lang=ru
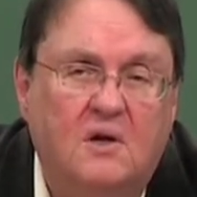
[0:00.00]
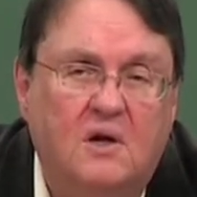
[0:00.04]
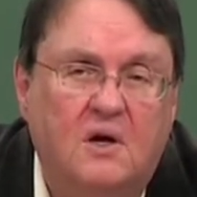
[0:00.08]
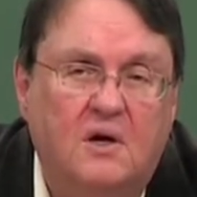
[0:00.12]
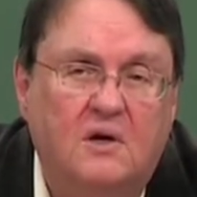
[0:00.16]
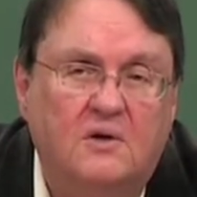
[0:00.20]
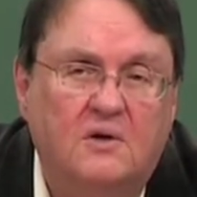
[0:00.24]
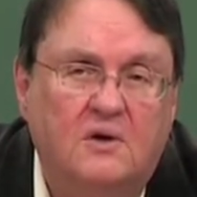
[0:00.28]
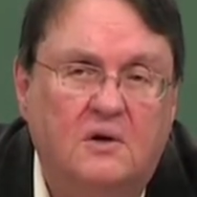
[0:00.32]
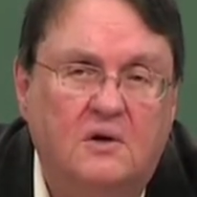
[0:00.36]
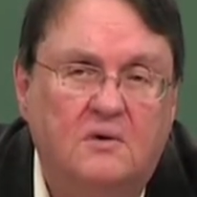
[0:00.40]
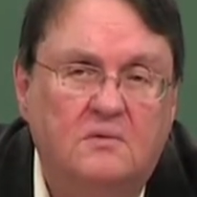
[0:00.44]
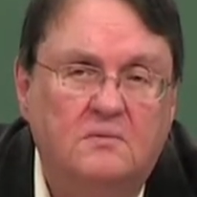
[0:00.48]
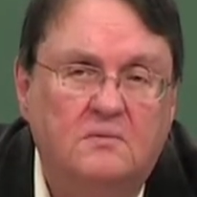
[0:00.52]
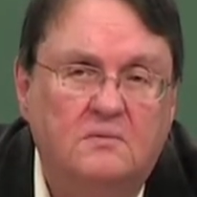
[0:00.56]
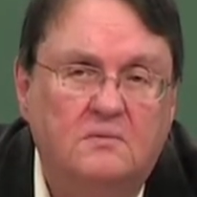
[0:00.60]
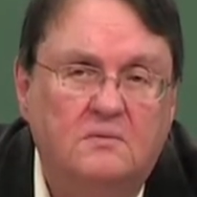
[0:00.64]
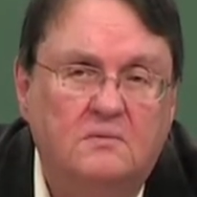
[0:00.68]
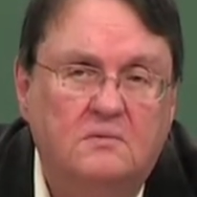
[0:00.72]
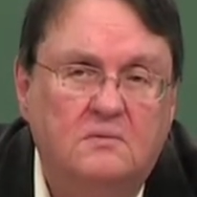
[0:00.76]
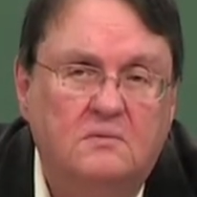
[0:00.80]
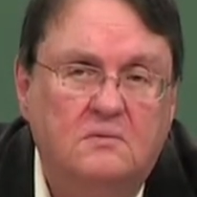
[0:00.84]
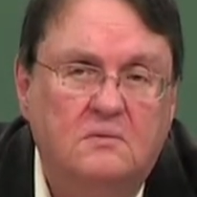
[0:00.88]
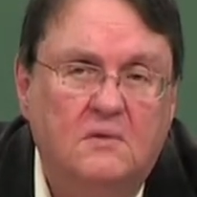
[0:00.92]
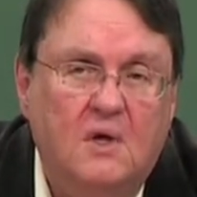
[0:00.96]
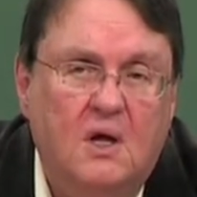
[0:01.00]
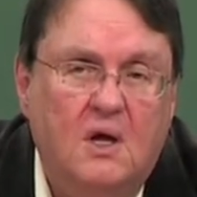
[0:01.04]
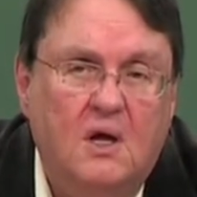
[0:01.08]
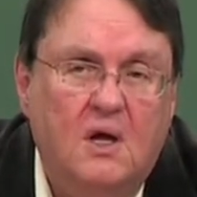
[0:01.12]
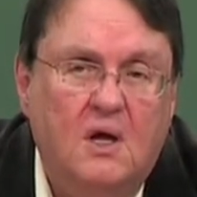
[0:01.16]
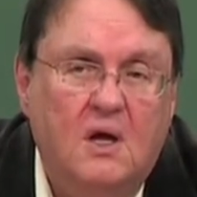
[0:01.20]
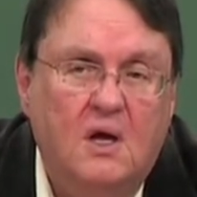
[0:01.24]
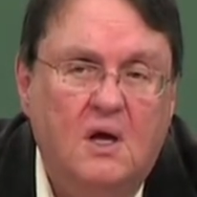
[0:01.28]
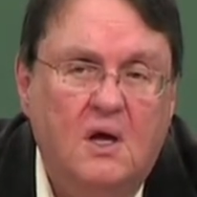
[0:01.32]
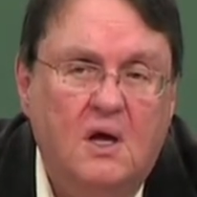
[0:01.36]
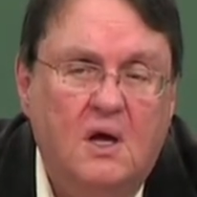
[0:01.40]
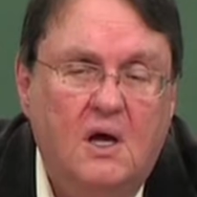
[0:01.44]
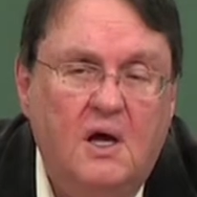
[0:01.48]
Звали его
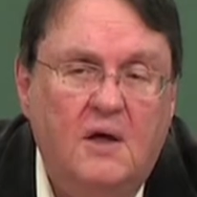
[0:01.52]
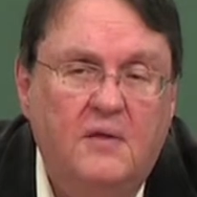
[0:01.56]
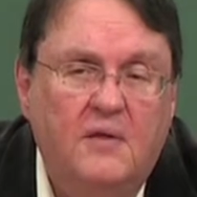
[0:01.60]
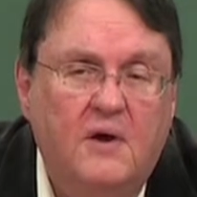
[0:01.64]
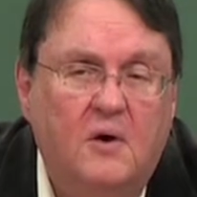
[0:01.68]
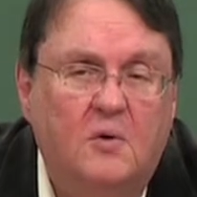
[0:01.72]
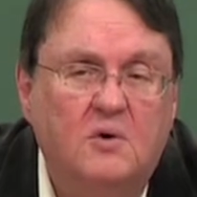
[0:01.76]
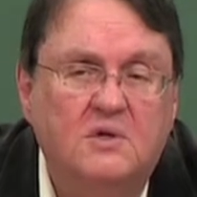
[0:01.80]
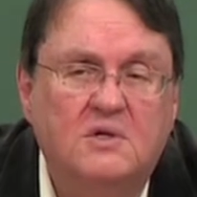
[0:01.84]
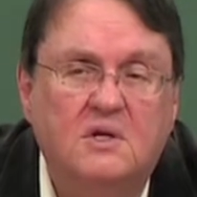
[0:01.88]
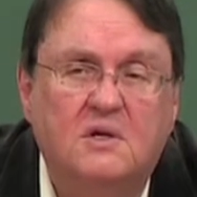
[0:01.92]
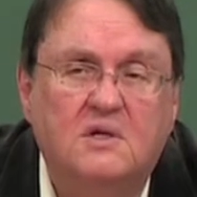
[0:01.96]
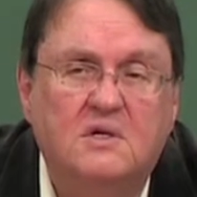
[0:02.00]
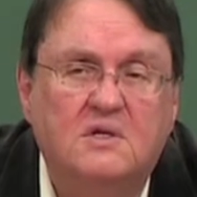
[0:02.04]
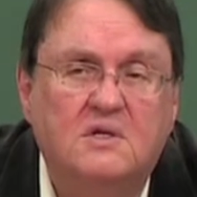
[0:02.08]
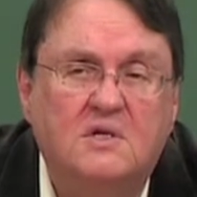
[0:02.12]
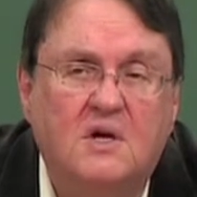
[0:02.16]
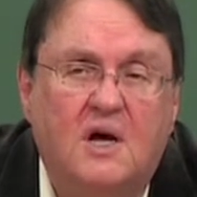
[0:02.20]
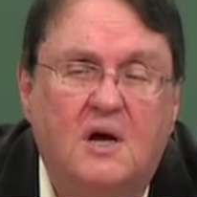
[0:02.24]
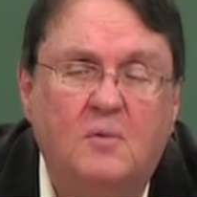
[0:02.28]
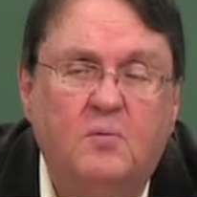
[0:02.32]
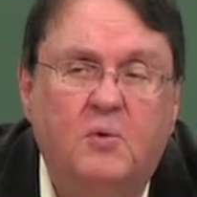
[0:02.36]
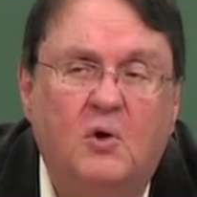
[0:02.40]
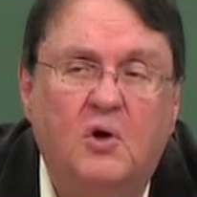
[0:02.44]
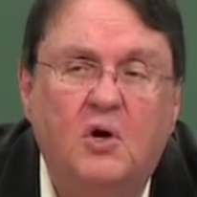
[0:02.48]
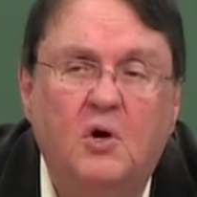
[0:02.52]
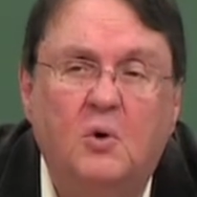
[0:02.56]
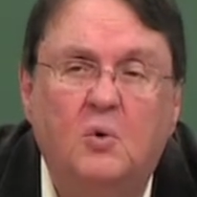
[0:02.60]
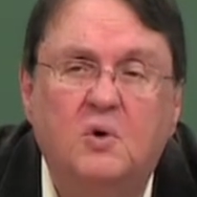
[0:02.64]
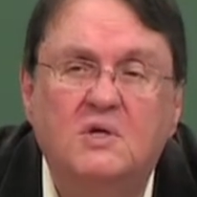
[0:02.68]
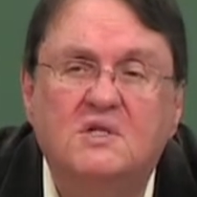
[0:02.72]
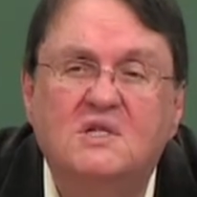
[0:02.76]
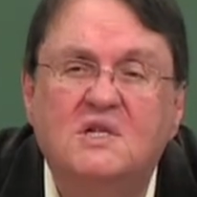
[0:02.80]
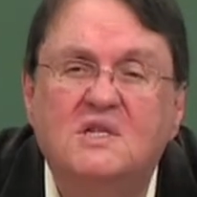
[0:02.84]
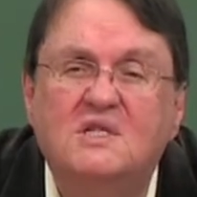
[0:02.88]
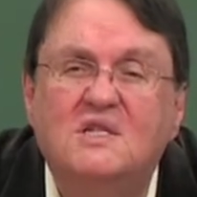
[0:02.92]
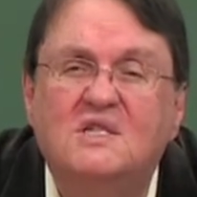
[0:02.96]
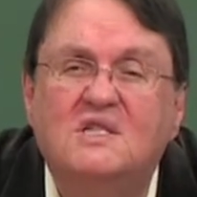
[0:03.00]
Матфей. Был он мытарем,
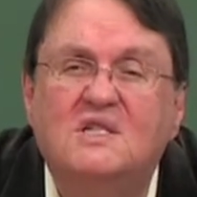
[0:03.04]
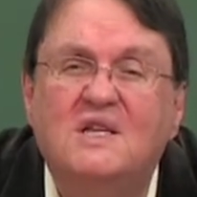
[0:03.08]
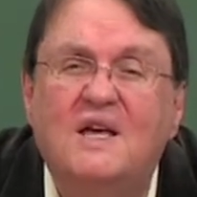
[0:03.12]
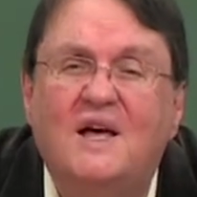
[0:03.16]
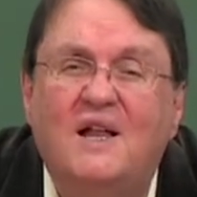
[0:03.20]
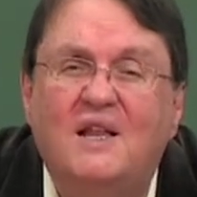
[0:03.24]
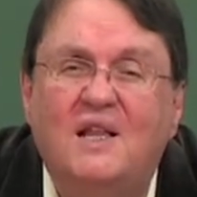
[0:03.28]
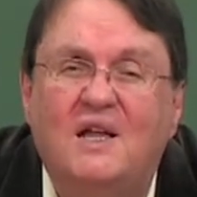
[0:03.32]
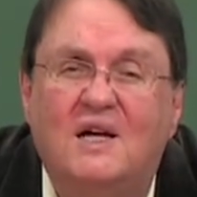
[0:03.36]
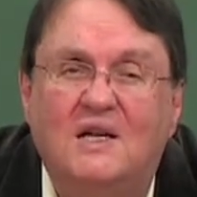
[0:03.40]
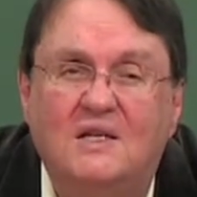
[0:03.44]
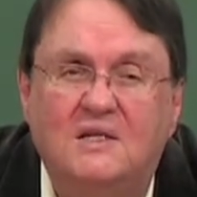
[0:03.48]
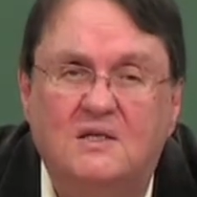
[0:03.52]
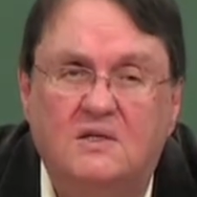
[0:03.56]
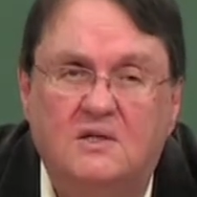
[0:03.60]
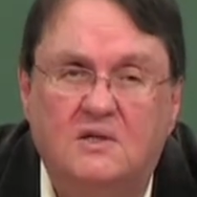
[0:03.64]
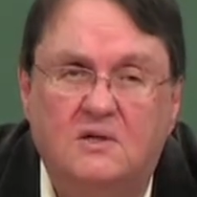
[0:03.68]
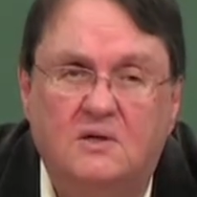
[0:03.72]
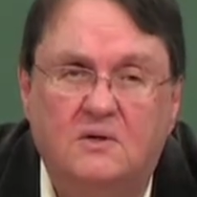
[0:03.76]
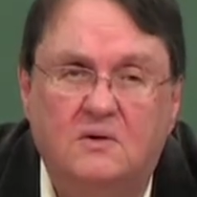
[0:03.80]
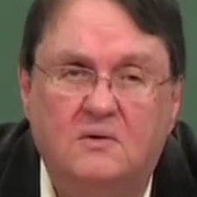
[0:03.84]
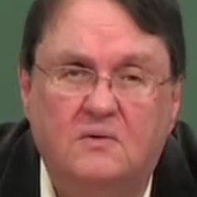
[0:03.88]
сборщиком налогов.